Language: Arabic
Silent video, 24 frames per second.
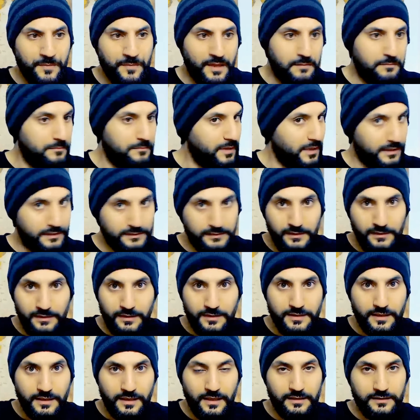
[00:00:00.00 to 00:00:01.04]
بغض
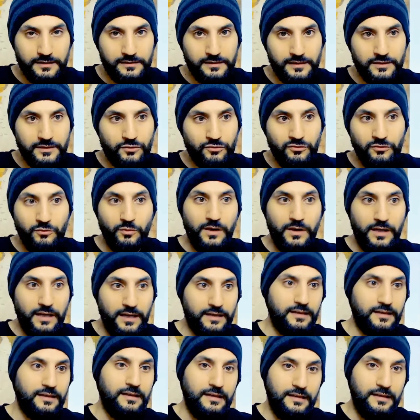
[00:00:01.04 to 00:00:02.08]
النظر عن التسويق
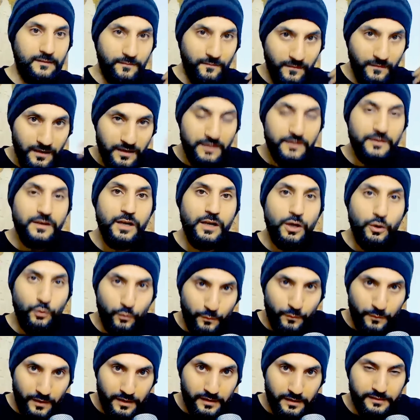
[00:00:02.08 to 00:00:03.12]
ولكن لو
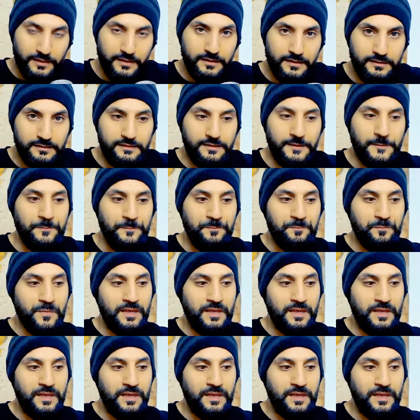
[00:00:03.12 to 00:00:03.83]
فرضا أنت